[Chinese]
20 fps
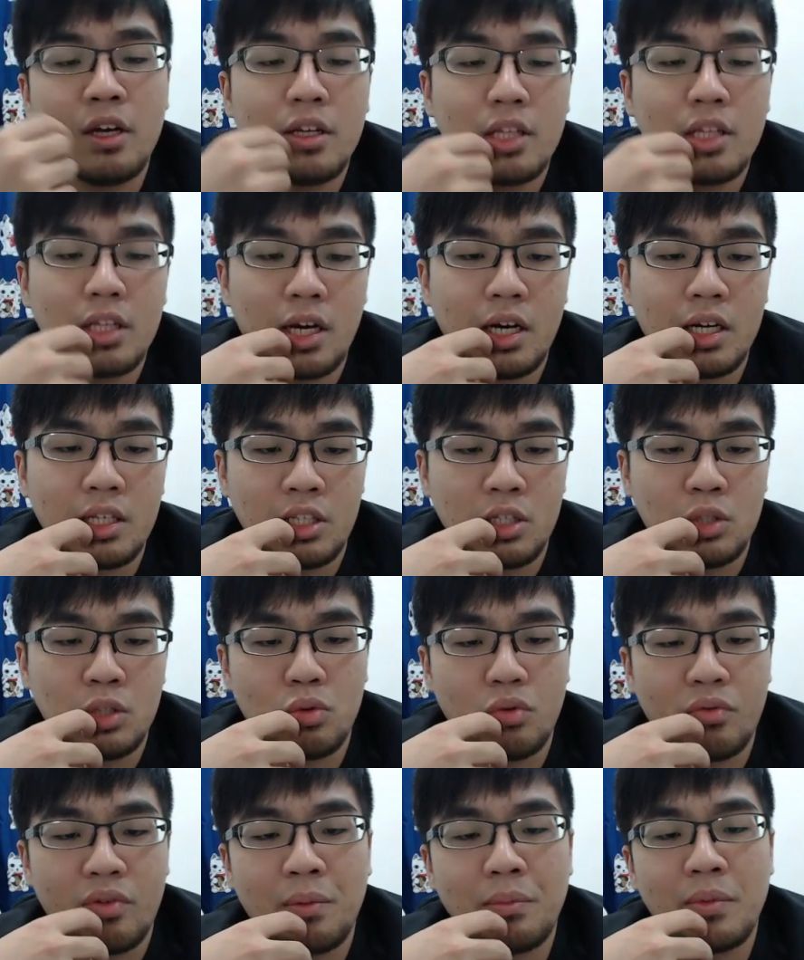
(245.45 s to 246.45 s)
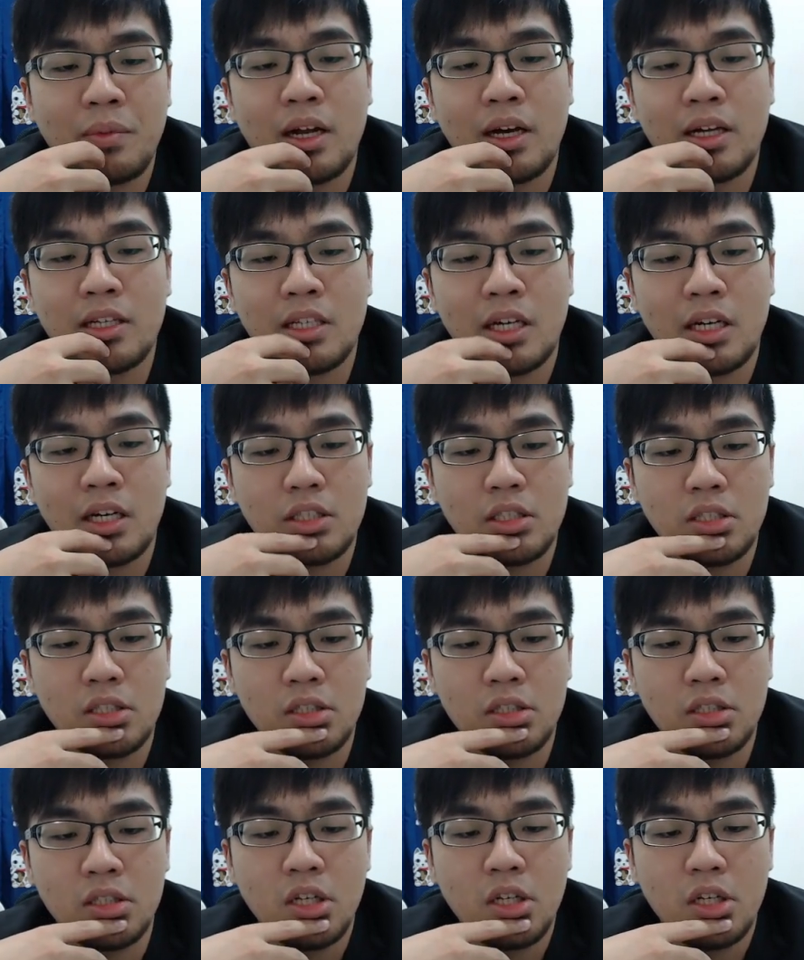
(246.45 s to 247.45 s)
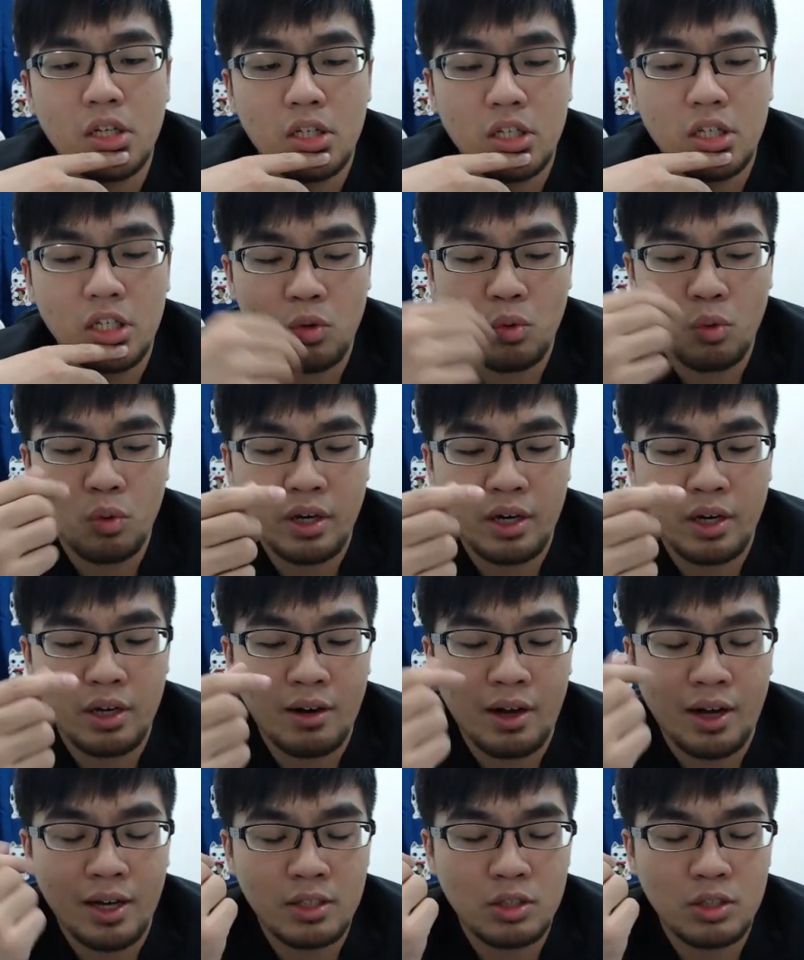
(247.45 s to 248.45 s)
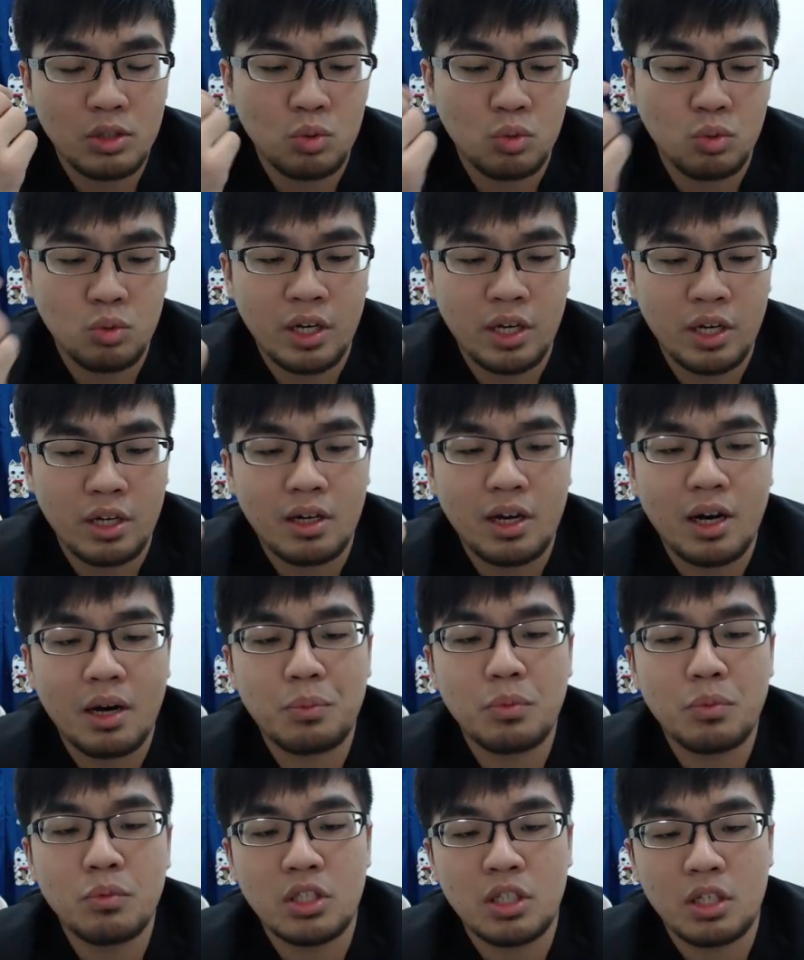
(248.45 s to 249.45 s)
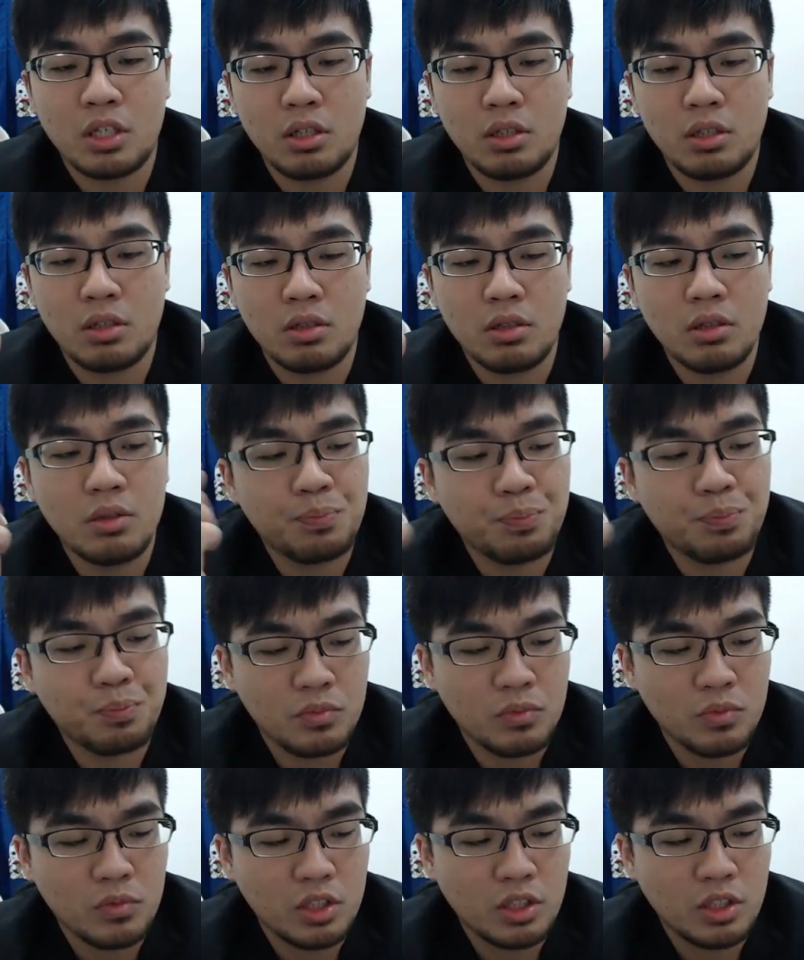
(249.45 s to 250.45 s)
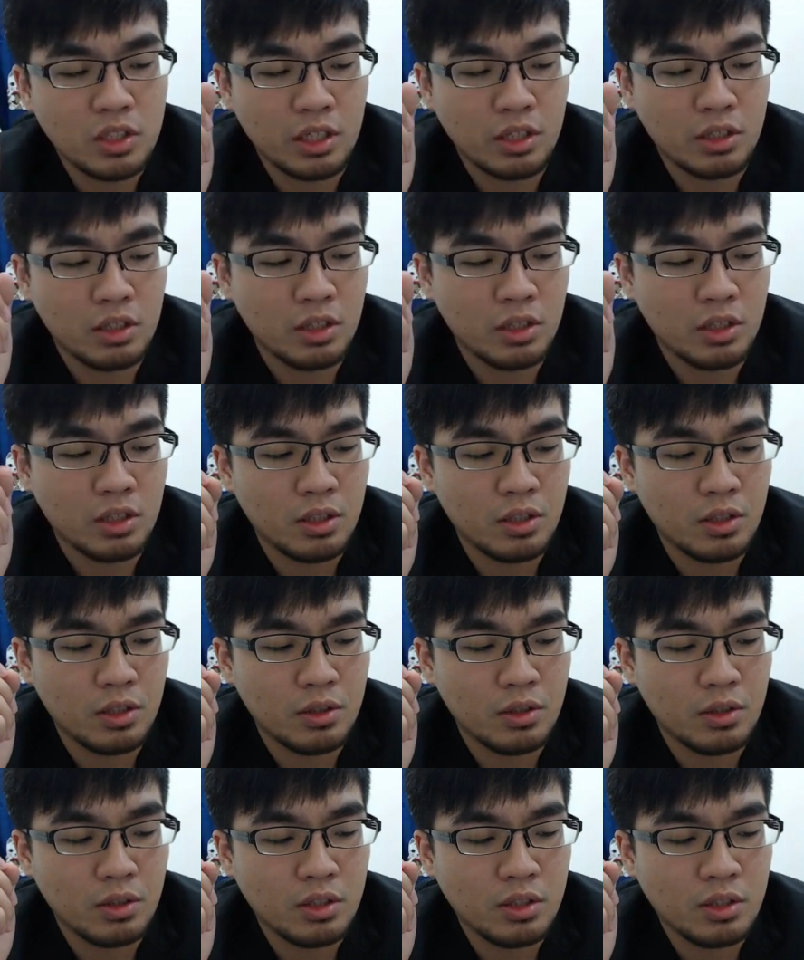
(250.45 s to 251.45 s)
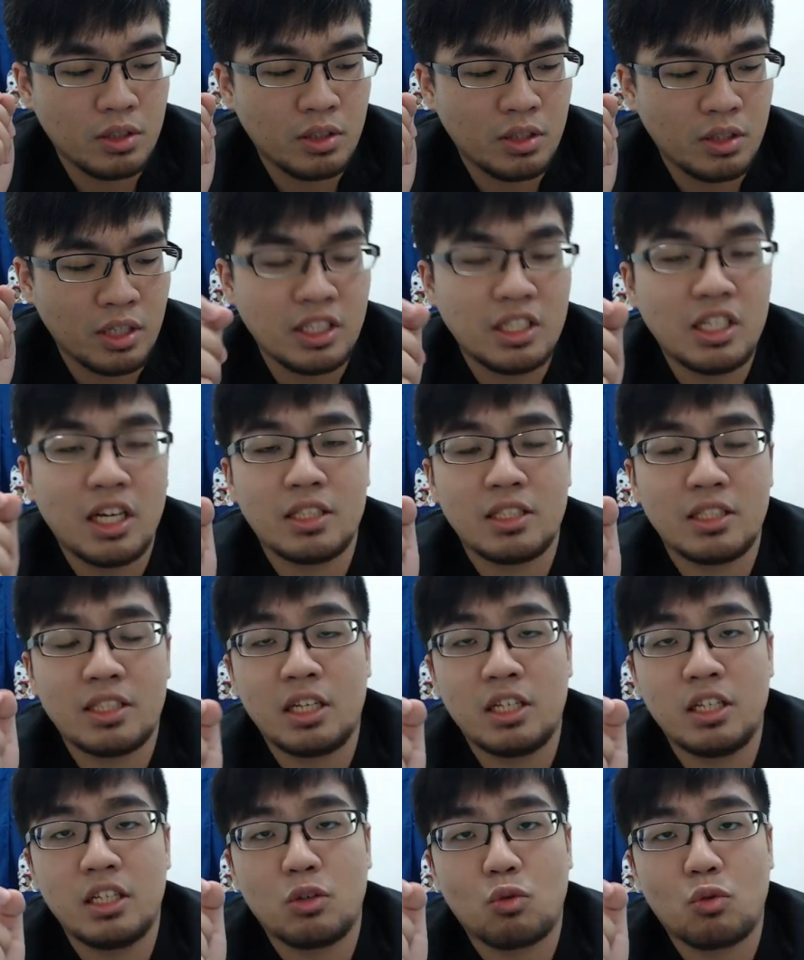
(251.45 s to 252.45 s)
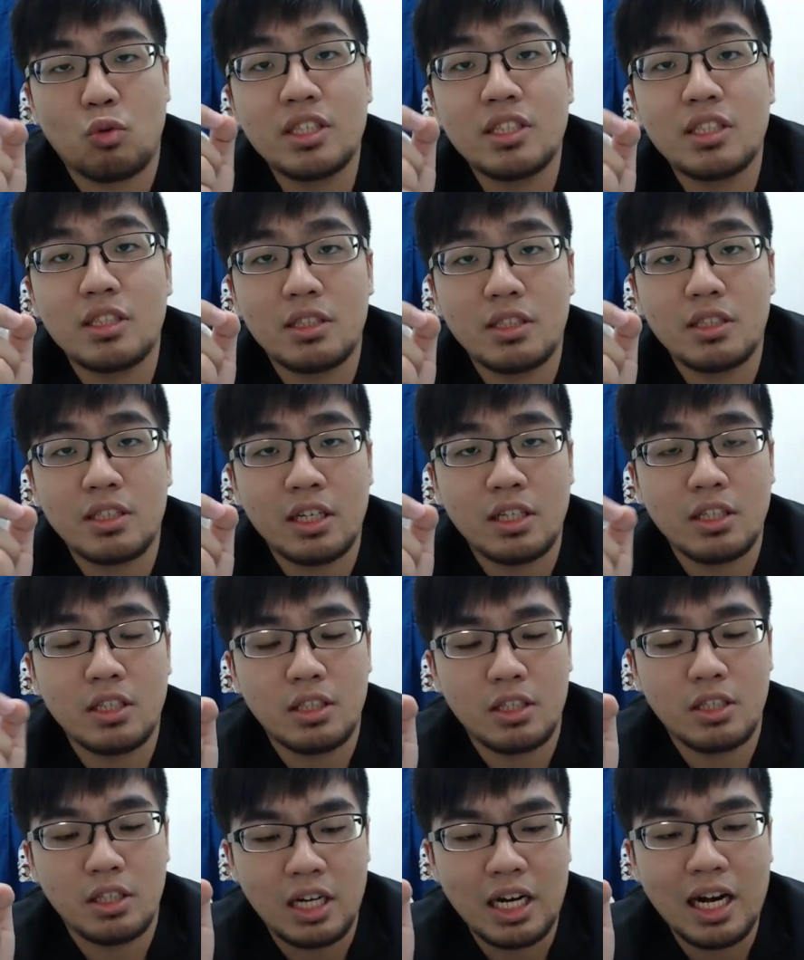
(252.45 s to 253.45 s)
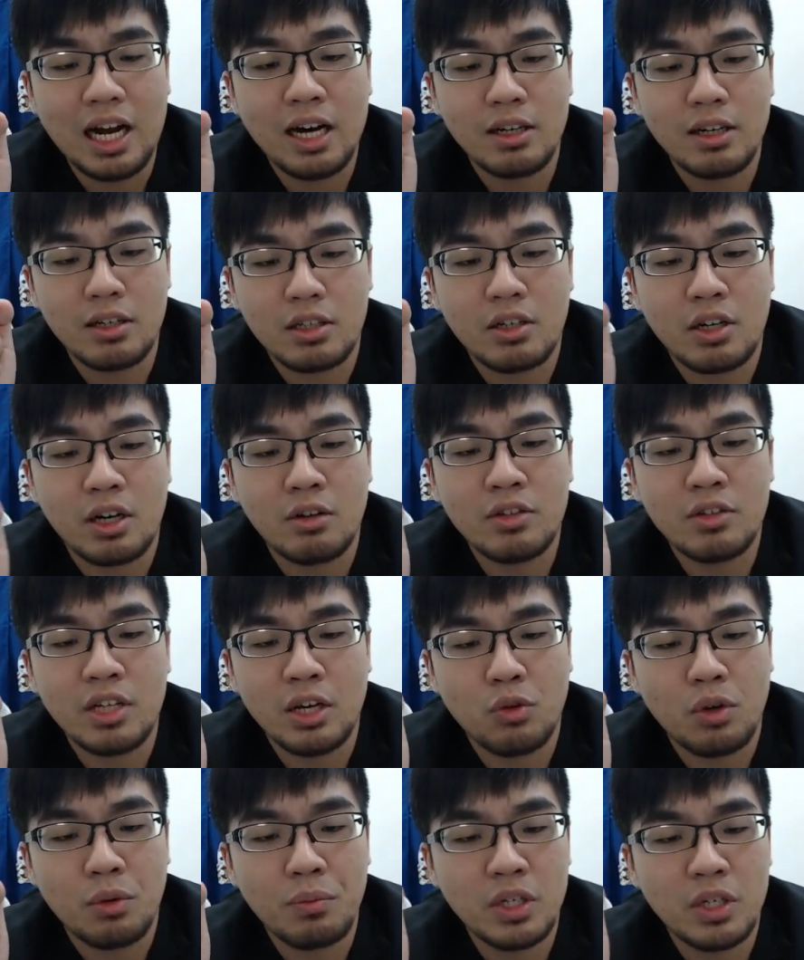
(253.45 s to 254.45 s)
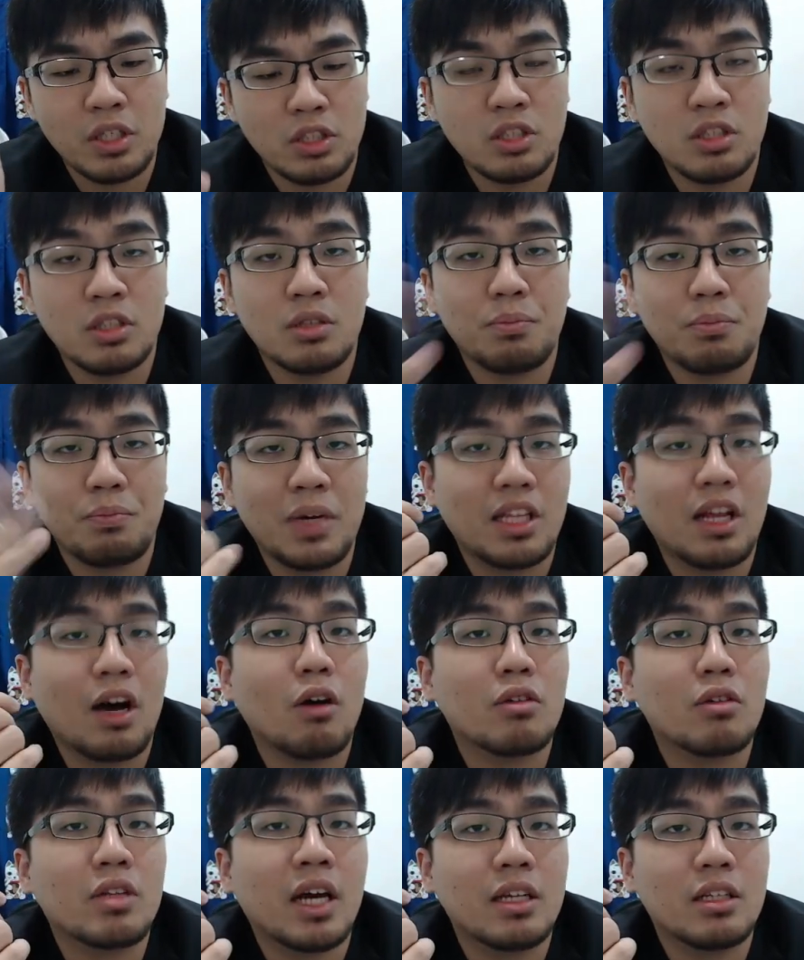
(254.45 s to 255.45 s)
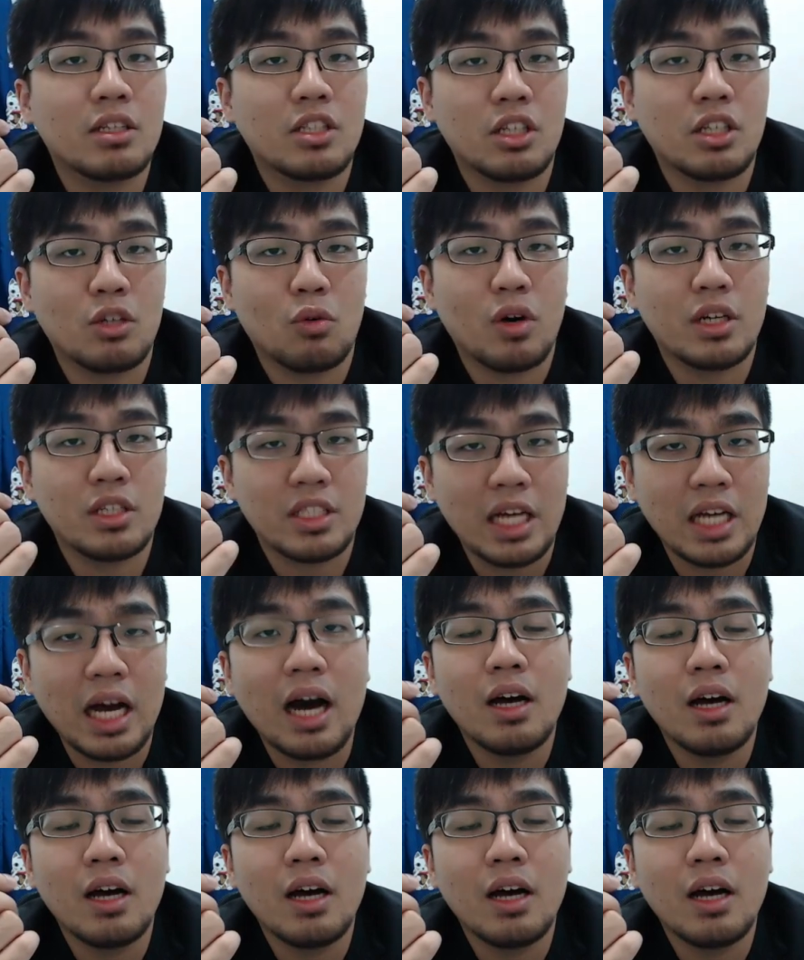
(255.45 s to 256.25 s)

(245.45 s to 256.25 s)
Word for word: 那 D 组方面来讲，其实因为 Aline 输给了卡布，这个这个这一场战役关键的战役，也让 Crowne 原本是被淘汰的情况下，